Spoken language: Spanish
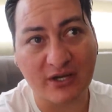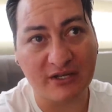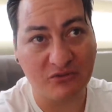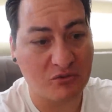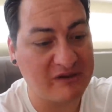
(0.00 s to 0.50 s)
que
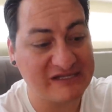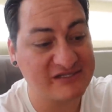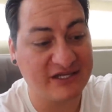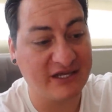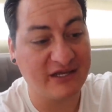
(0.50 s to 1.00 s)
no más
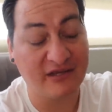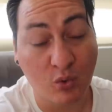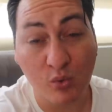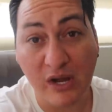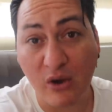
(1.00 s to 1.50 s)
de
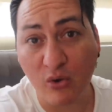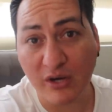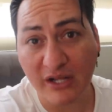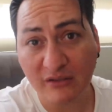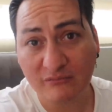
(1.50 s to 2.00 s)
una hora.